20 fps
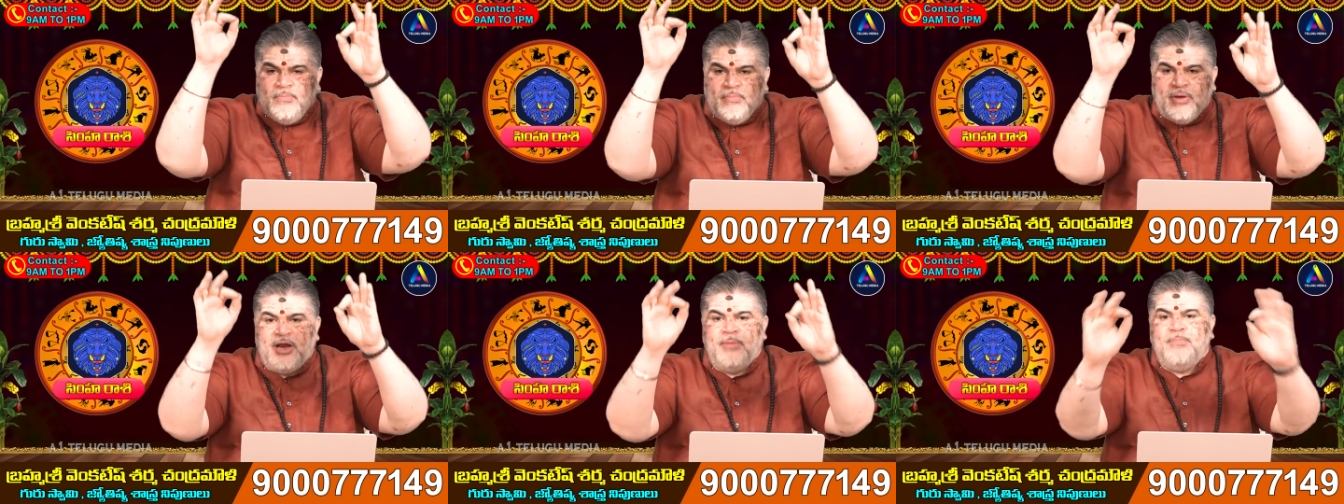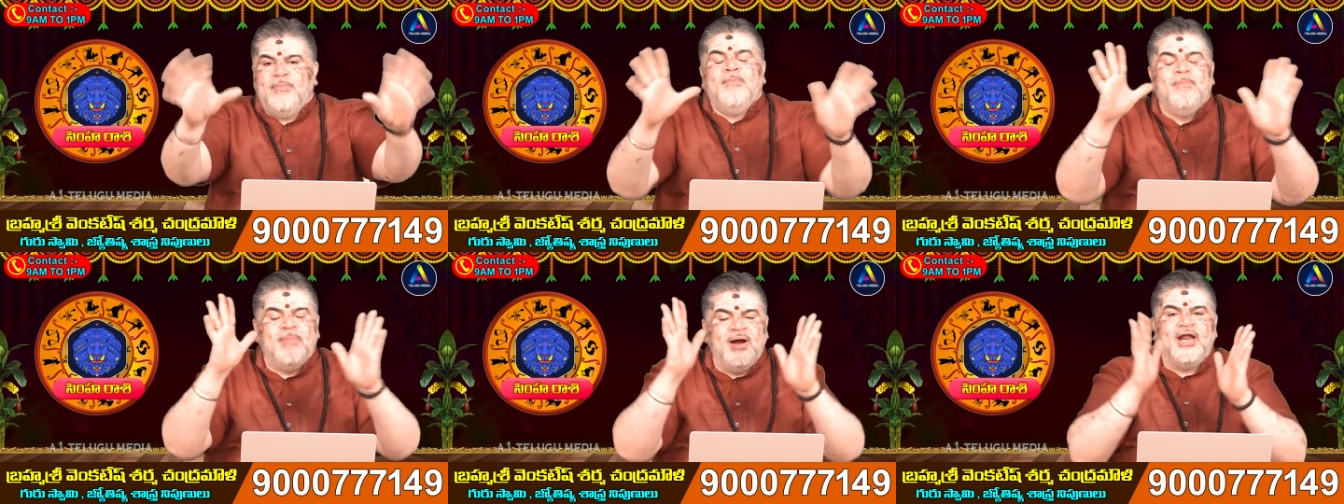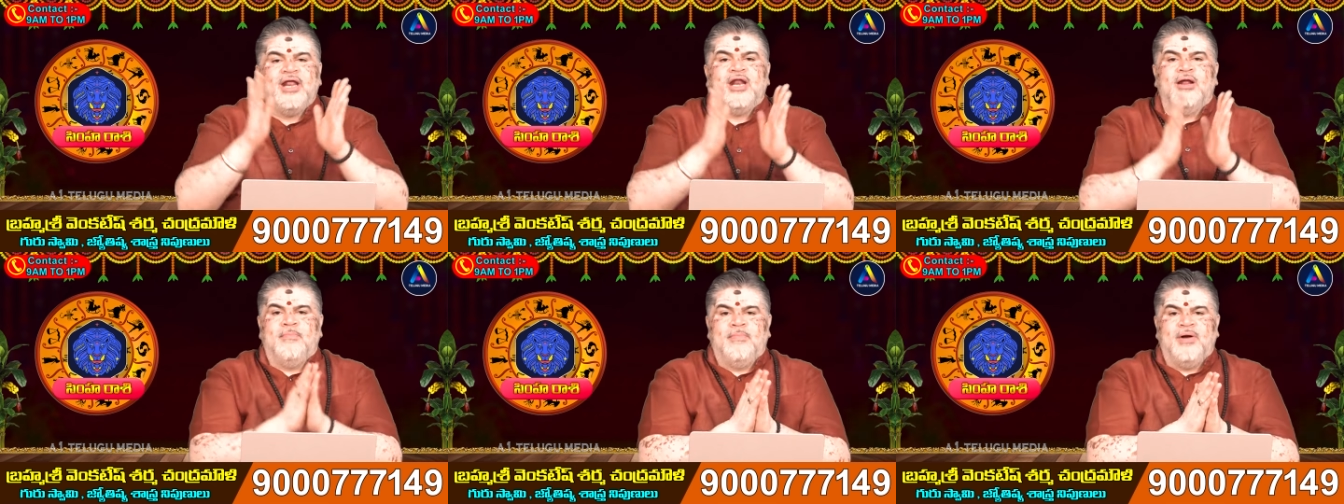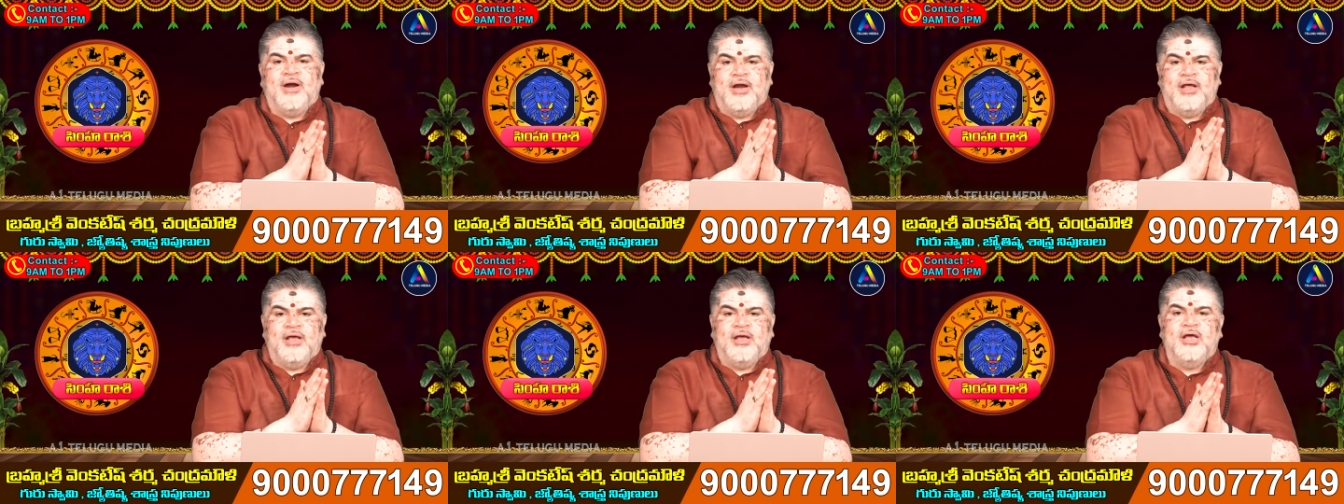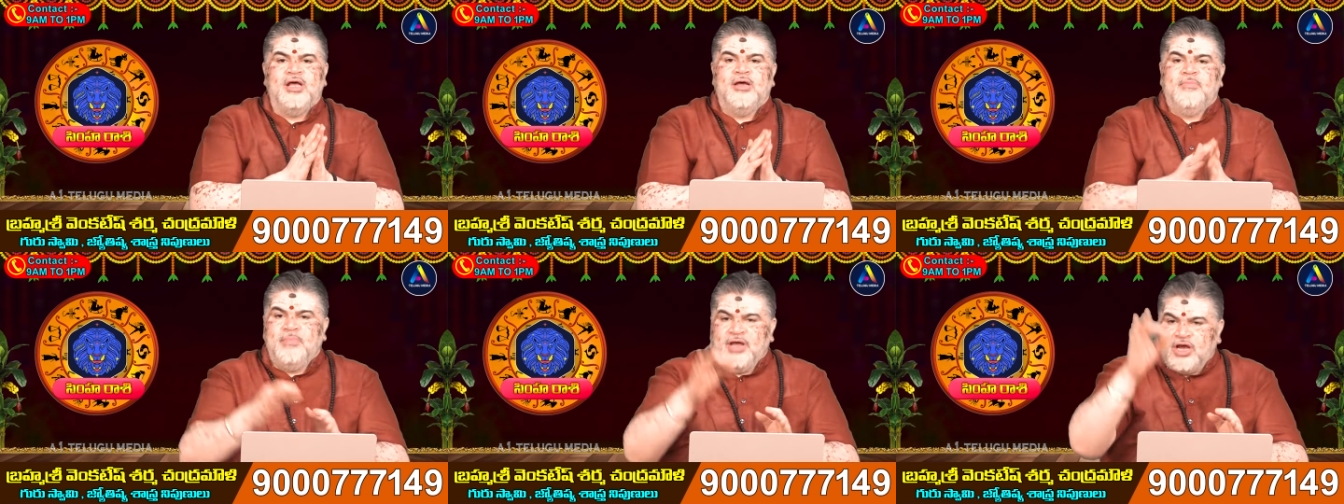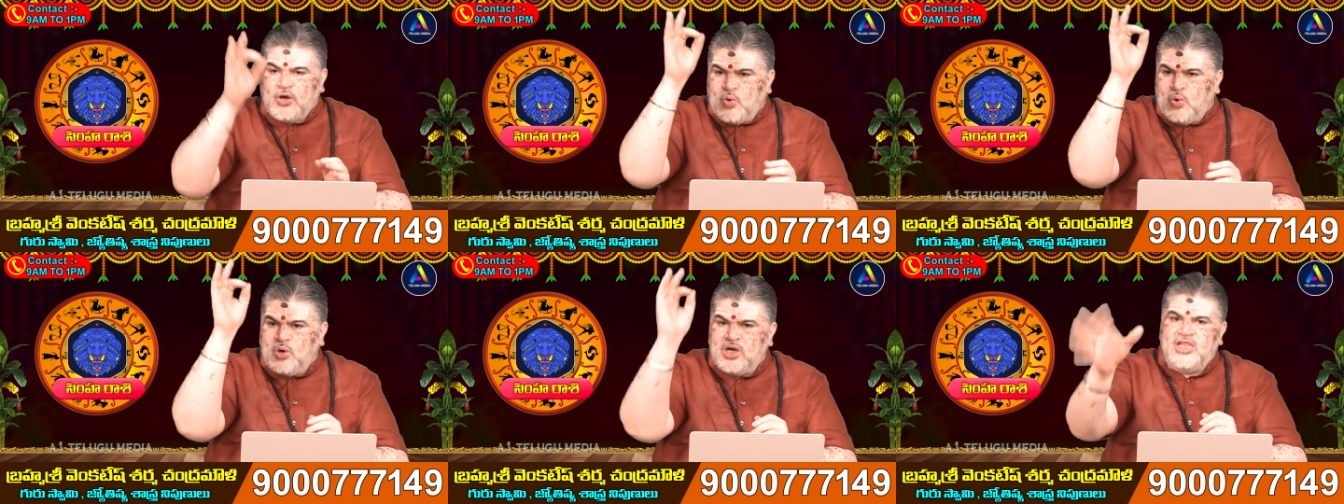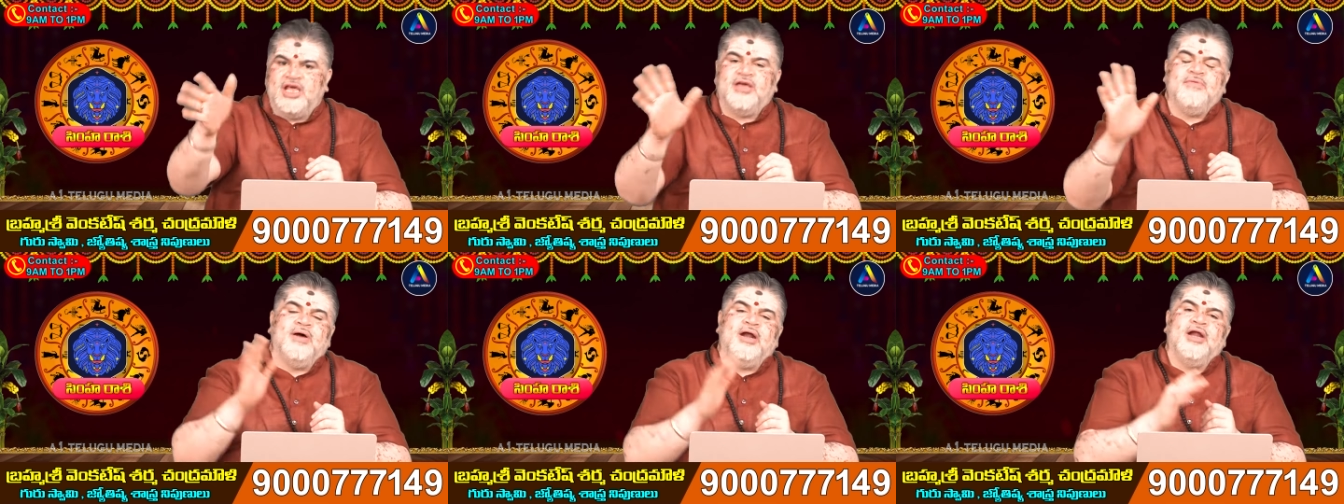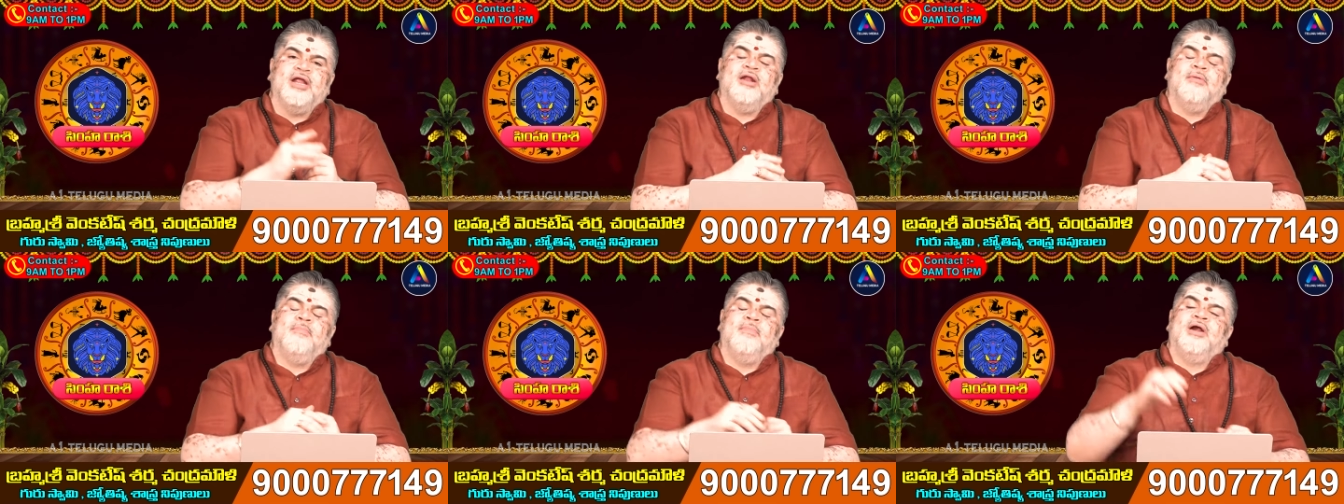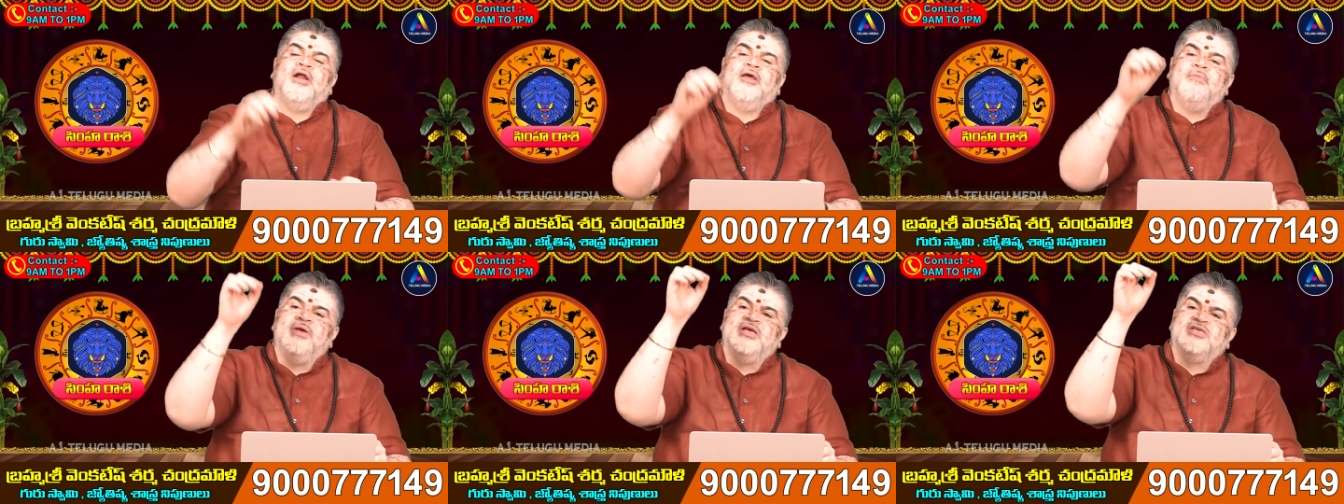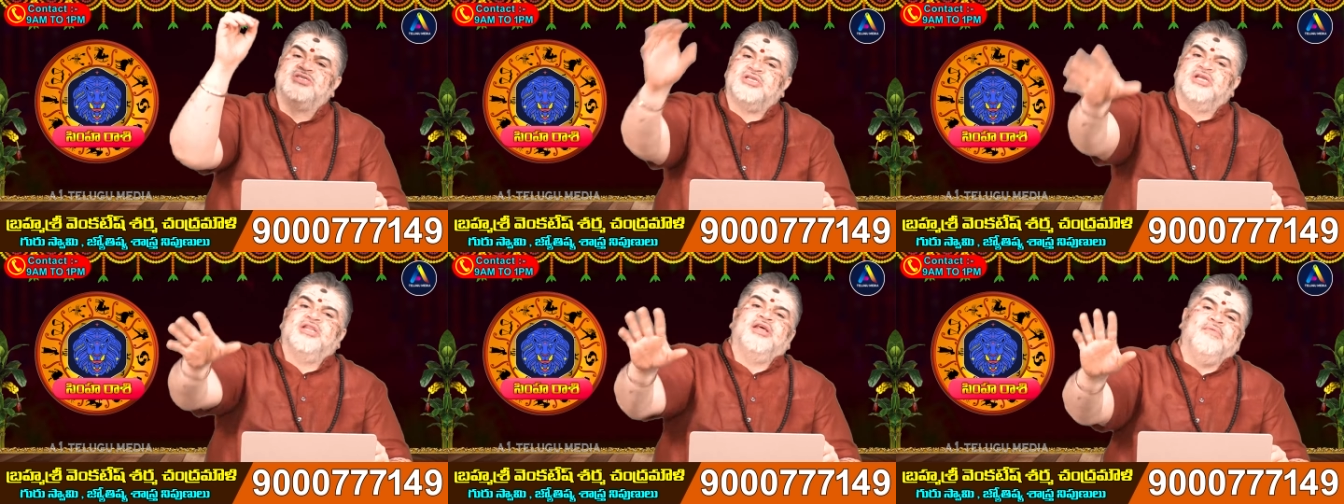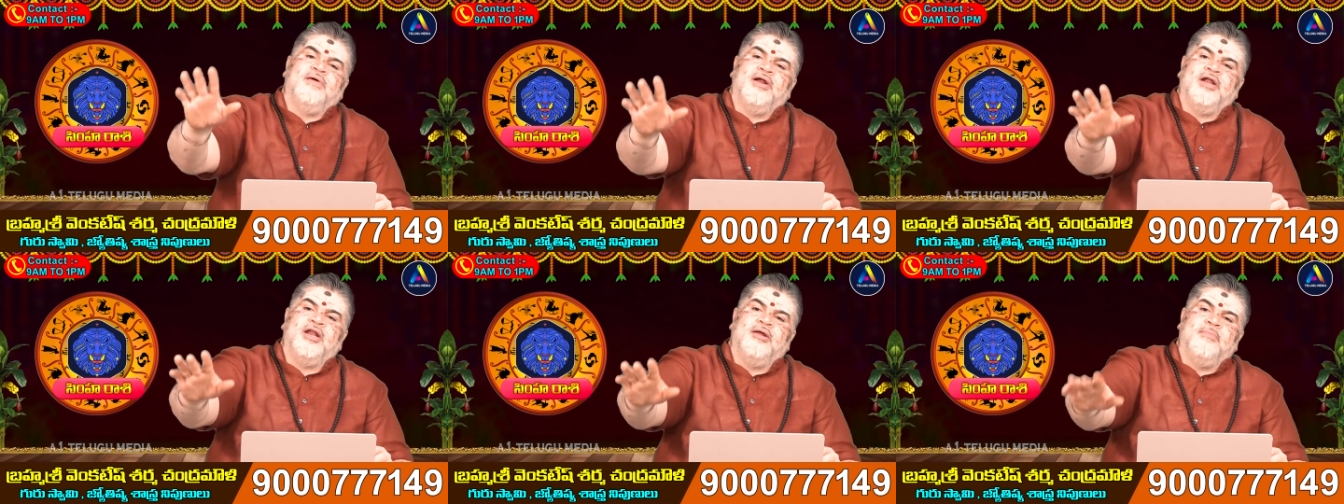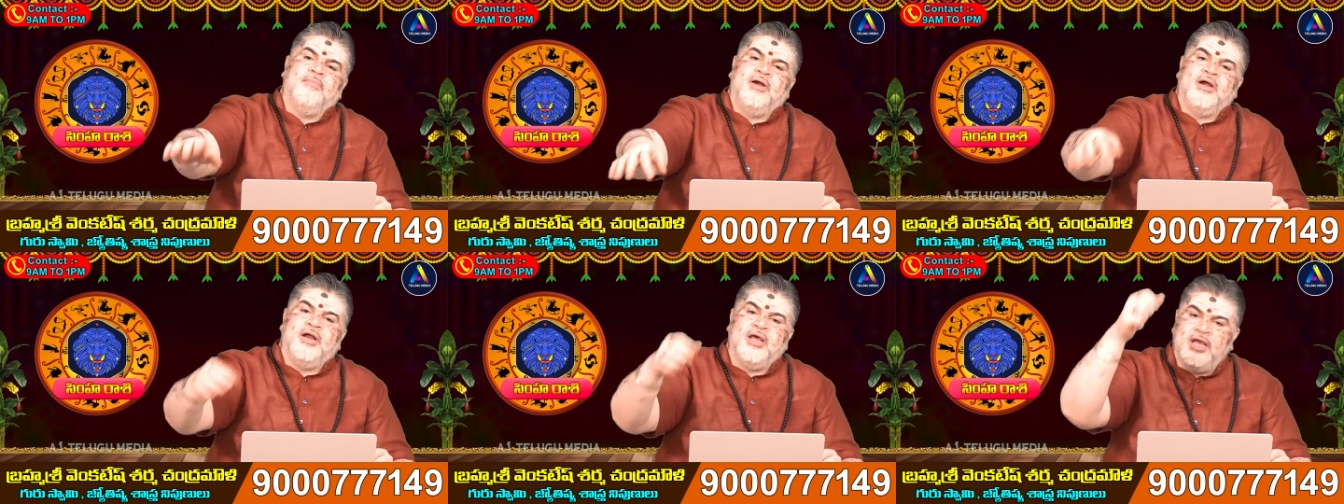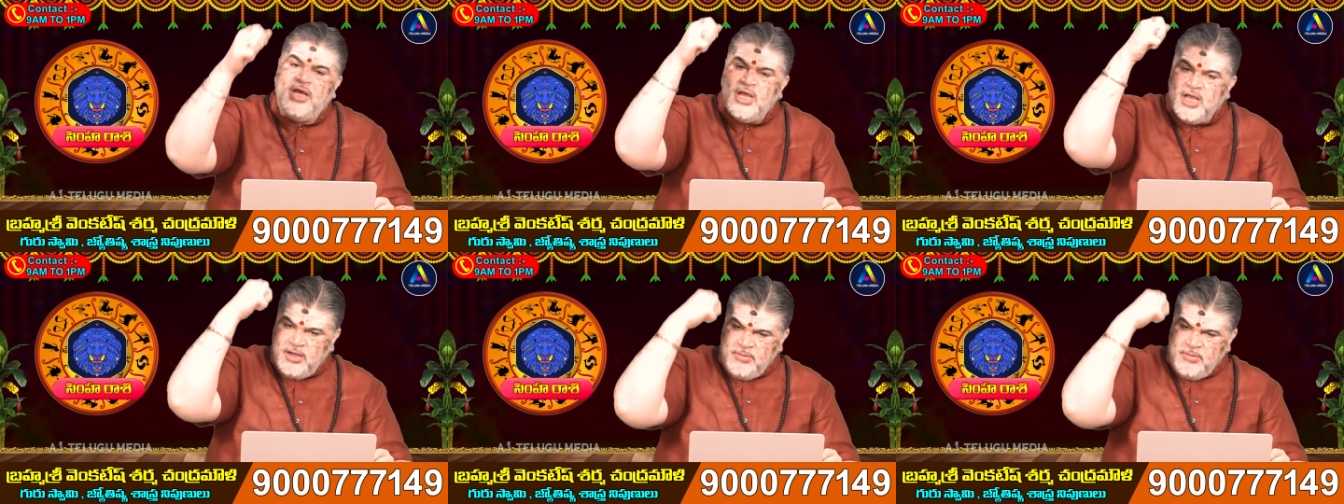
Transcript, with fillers: మీరు మిమ్మల్ని నమ్మండి మీ కులదైవాన్ని నమ్మండి మీ ఇష్టదైవాన్ని నమ్మండి